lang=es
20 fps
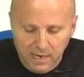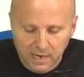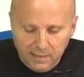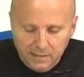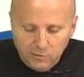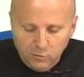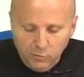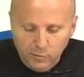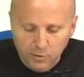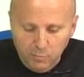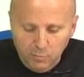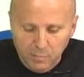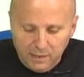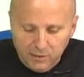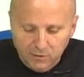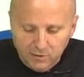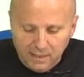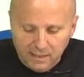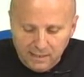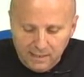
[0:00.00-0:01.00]
allí estuvieron
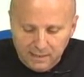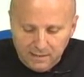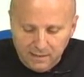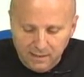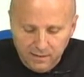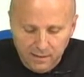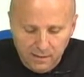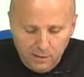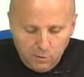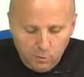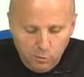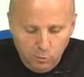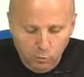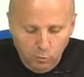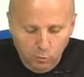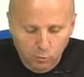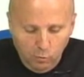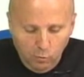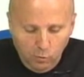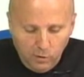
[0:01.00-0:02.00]
varios atletas del
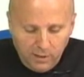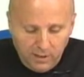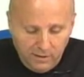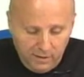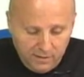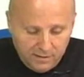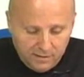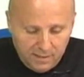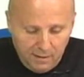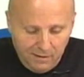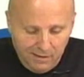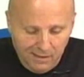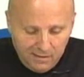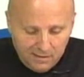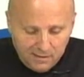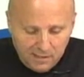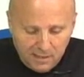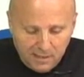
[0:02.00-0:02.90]
Club Gedisa,